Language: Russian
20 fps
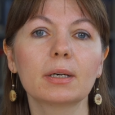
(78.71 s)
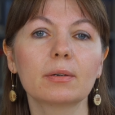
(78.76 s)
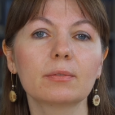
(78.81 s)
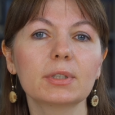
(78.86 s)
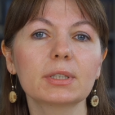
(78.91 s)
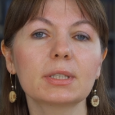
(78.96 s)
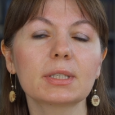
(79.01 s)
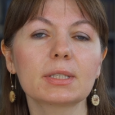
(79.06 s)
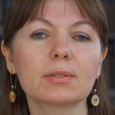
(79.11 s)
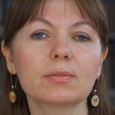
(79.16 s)

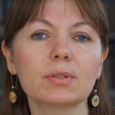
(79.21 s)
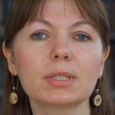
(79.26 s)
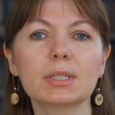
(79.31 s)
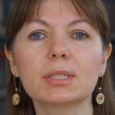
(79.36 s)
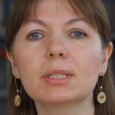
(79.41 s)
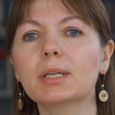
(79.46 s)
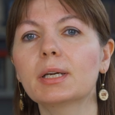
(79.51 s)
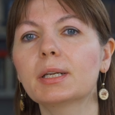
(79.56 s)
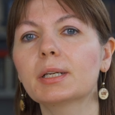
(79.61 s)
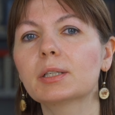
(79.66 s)
В этой
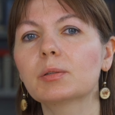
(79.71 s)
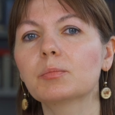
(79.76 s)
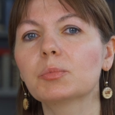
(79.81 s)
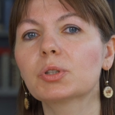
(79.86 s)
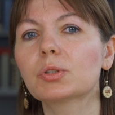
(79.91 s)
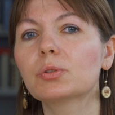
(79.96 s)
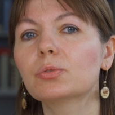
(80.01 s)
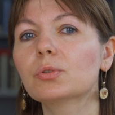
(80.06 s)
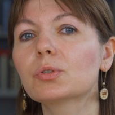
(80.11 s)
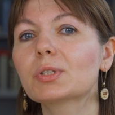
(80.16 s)
связи я
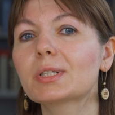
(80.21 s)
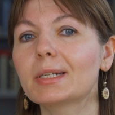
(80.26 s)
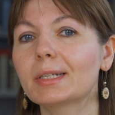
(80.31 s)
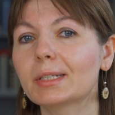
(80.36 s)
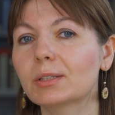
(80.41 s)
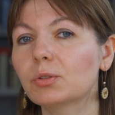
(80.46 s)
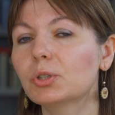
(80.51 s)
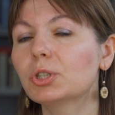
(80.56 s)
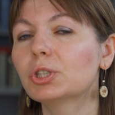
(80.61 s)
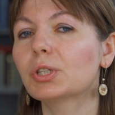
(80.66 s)
рекомендую
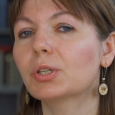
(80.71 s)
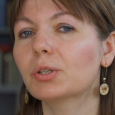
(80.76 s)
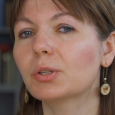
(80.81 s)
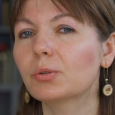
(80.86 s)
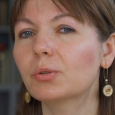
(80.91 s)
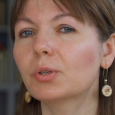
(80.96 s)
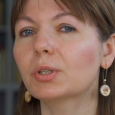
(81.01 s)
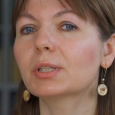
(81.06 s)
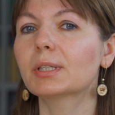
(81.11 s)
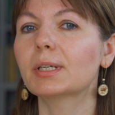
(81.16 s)
следующие
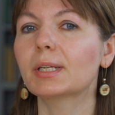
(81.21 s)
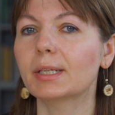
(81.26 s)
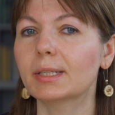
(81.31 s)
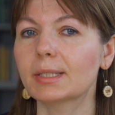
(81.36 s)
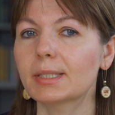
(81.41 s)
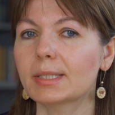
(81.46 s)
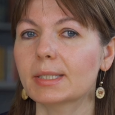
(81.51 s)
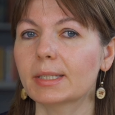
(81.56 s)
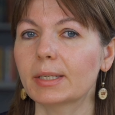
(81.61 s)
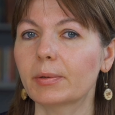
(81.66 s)
регионы
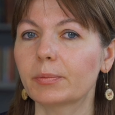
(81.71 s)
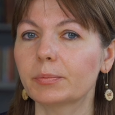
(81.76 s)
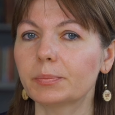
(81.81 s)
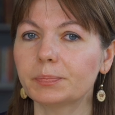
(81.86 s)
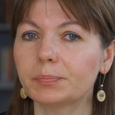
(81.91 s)
Греции.